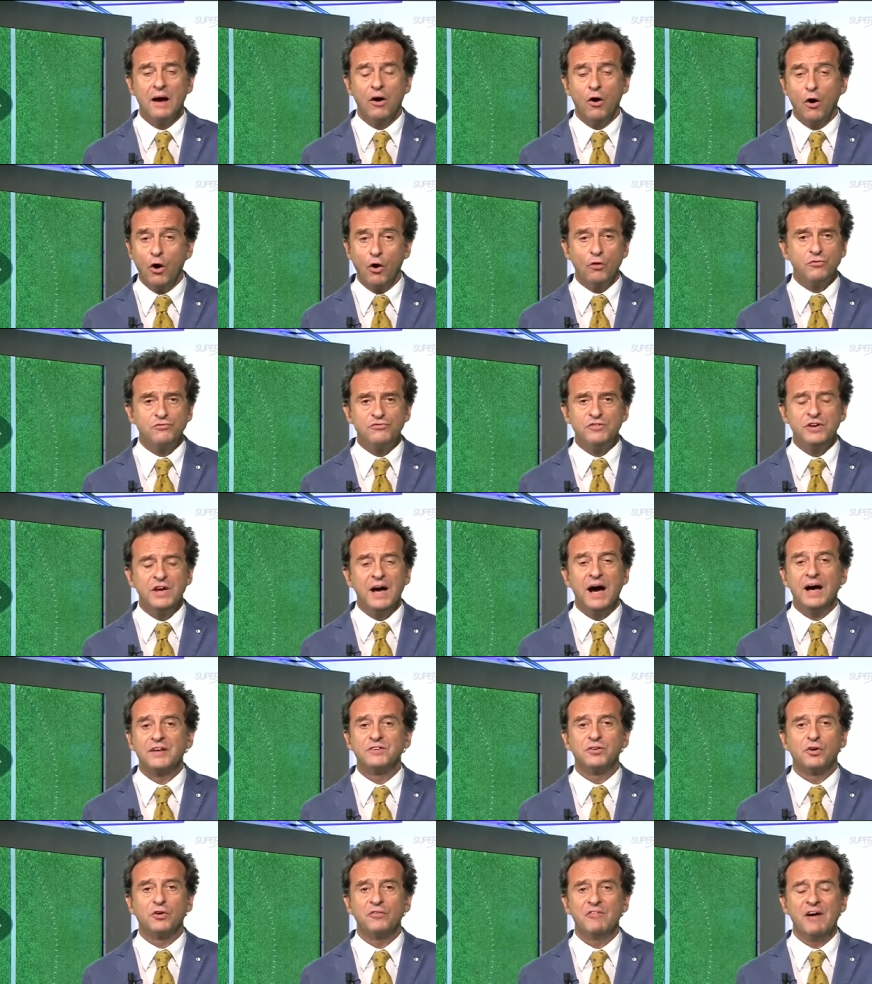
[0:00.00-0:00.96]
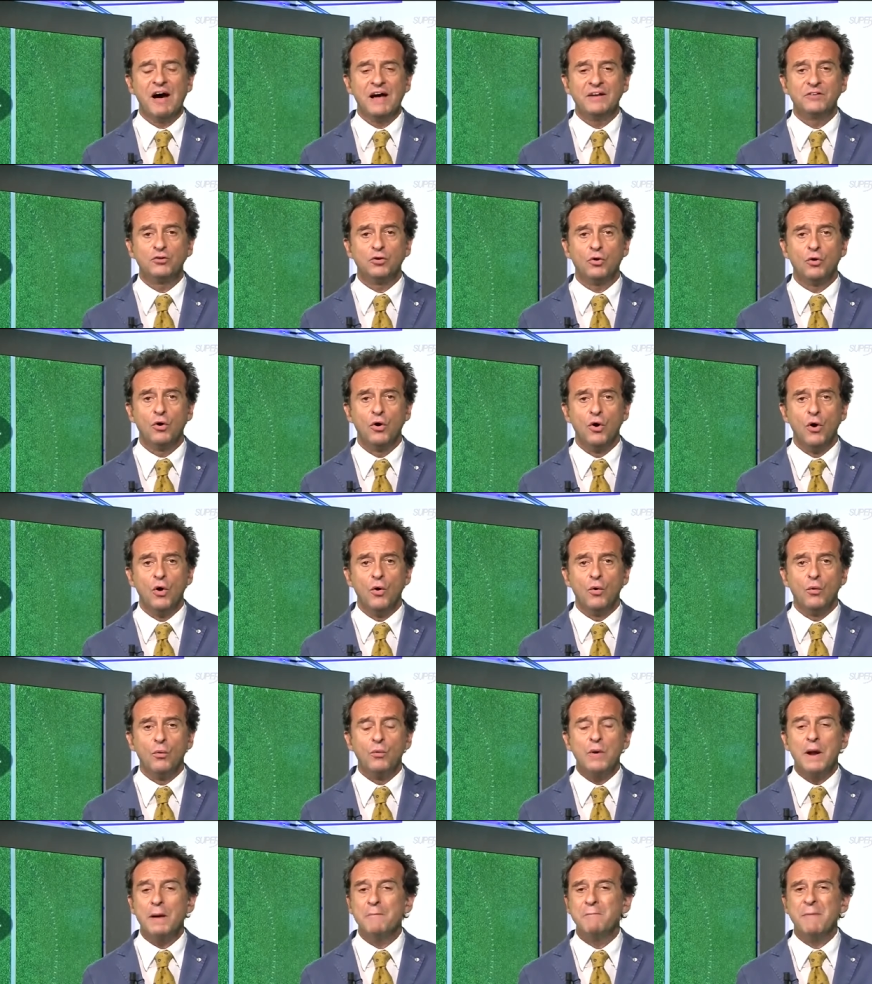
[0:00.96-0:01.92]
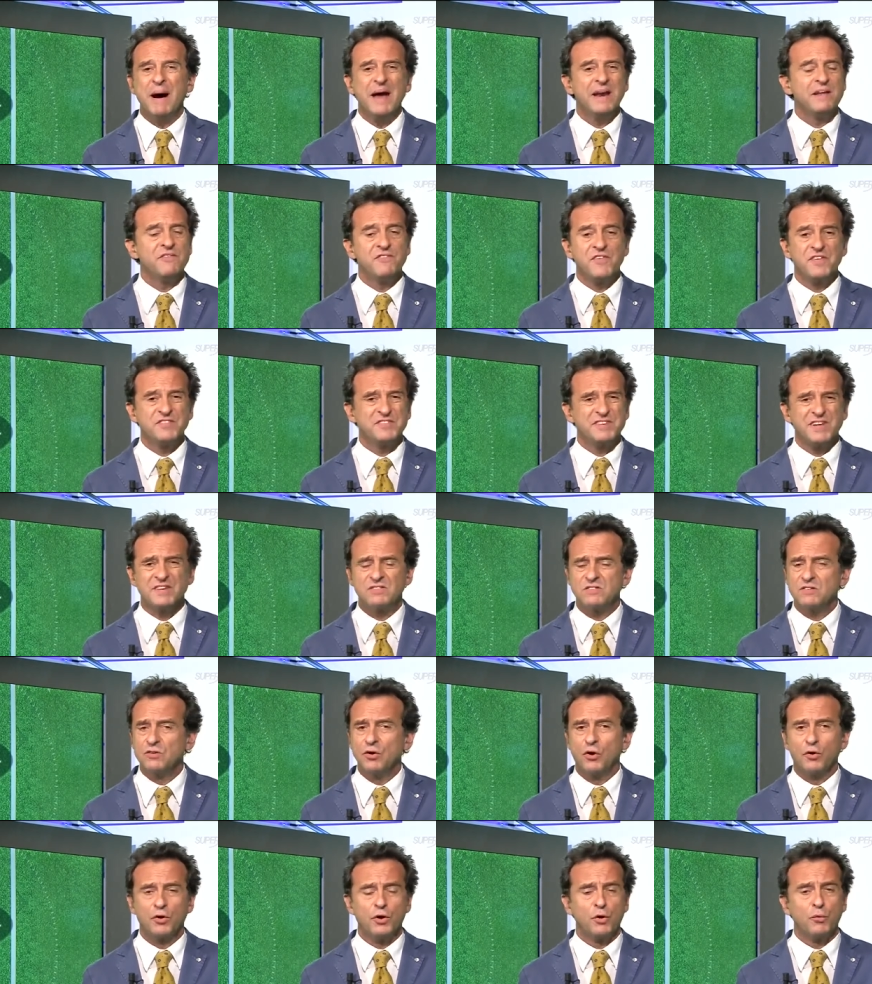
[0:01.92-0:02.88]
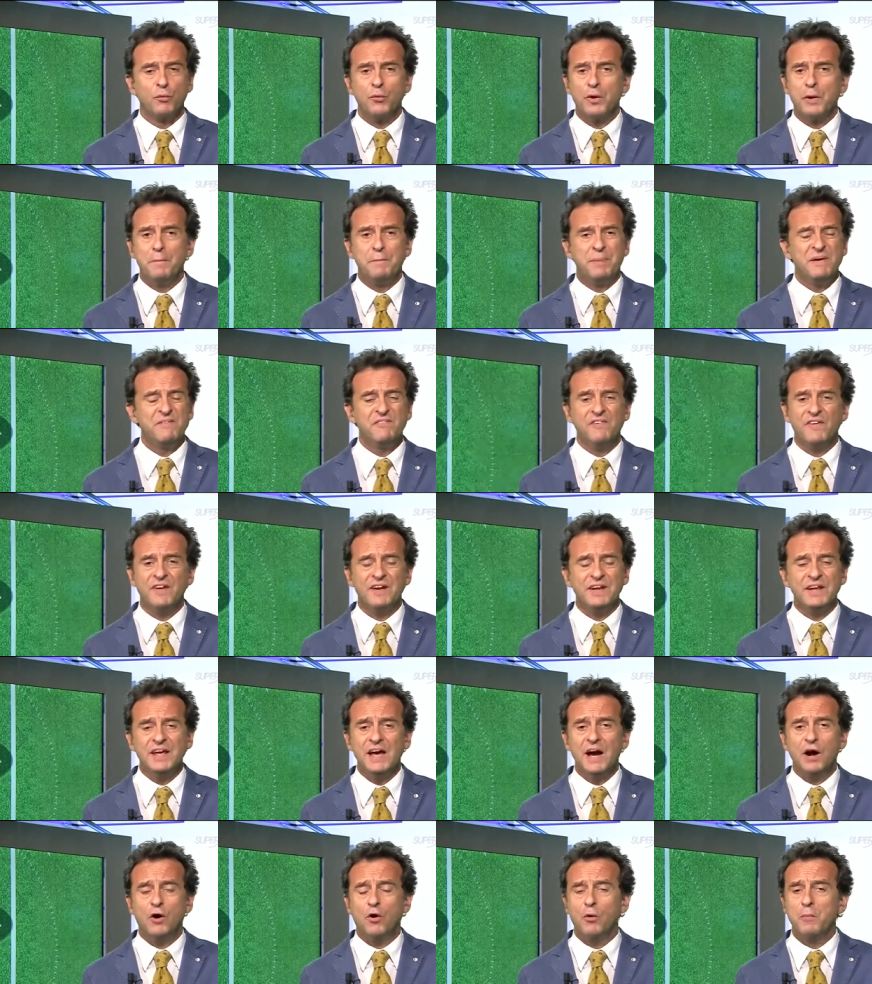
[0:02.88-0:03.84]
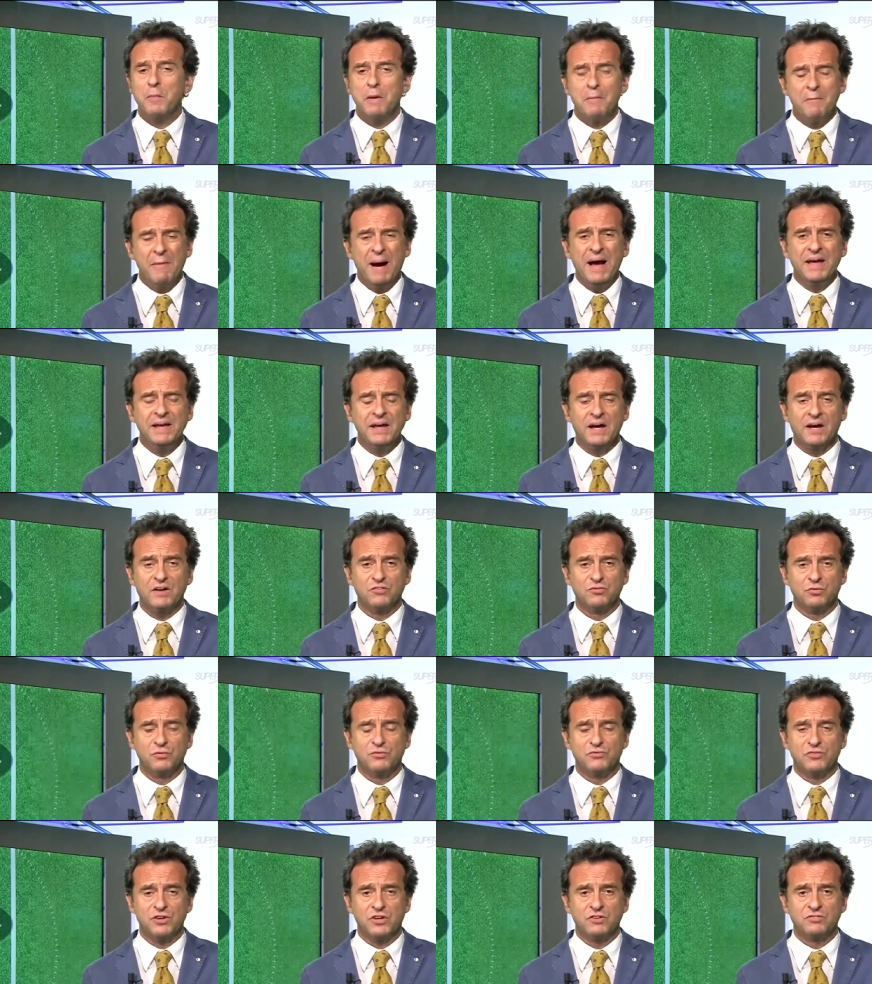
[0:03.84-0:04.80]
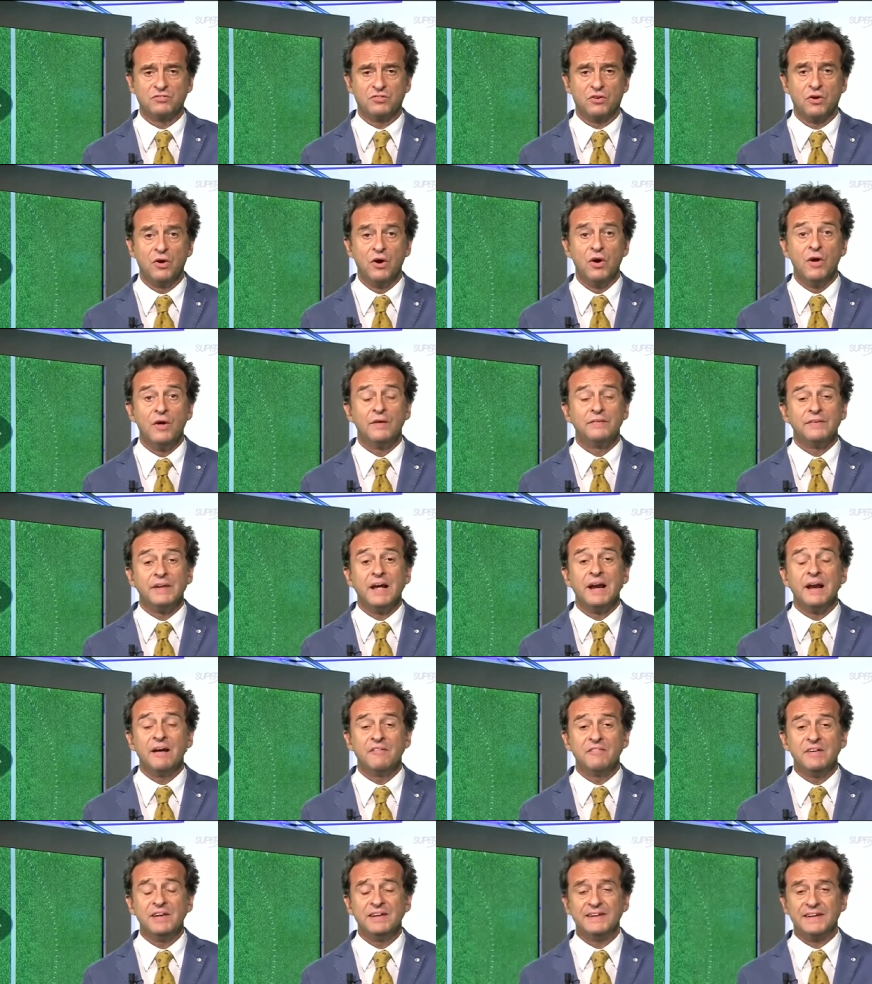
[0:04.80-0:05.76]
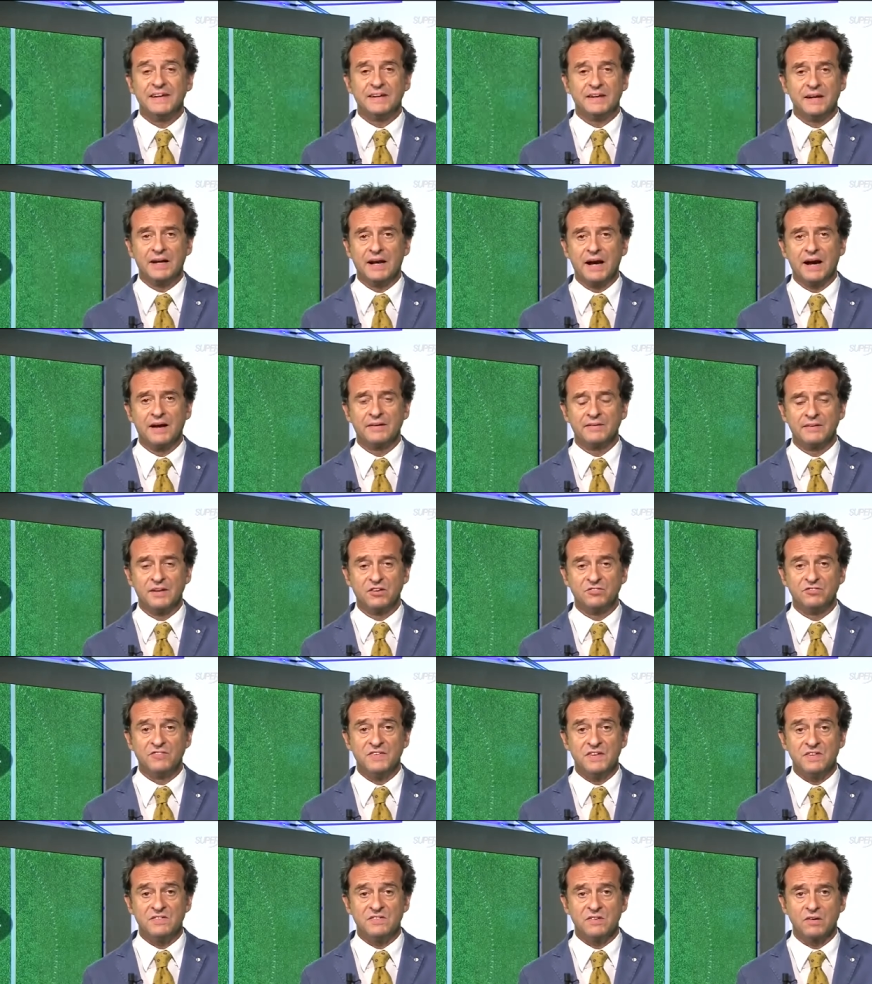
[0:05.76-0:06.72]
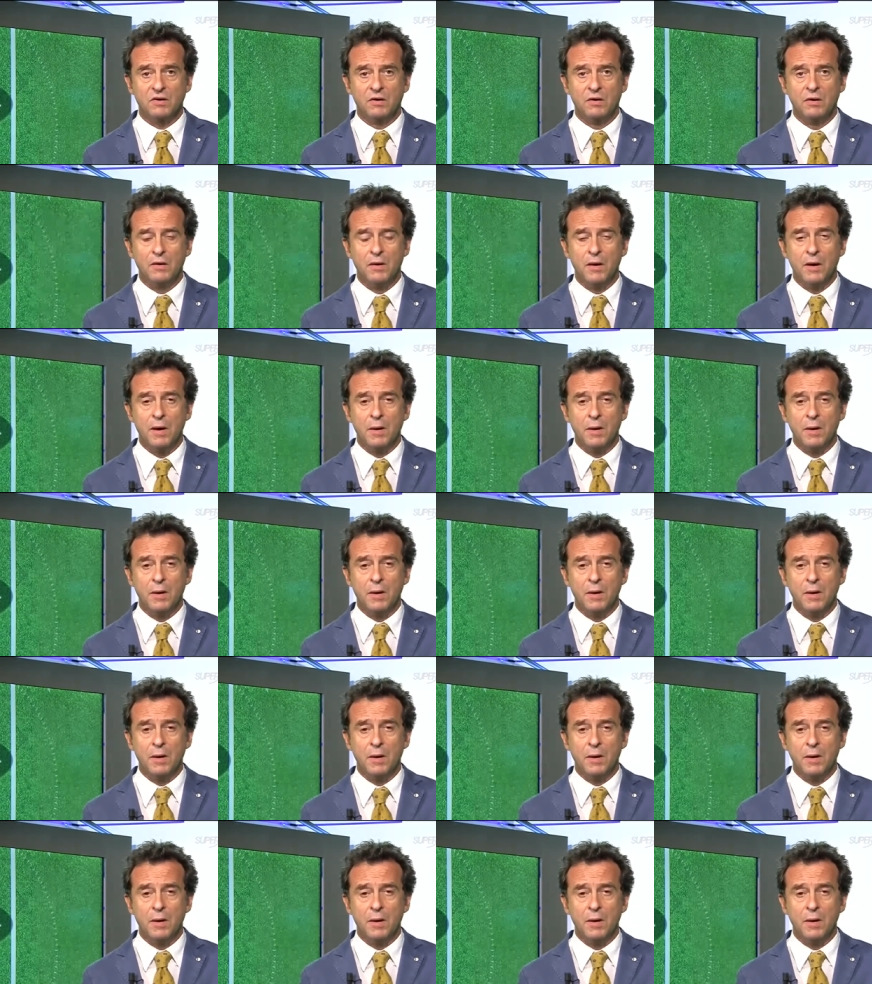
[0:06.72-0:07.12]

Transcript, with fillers: oggi ha trovato una manifestazione, un'epifania come mai era successo nella vita del grande svizzero.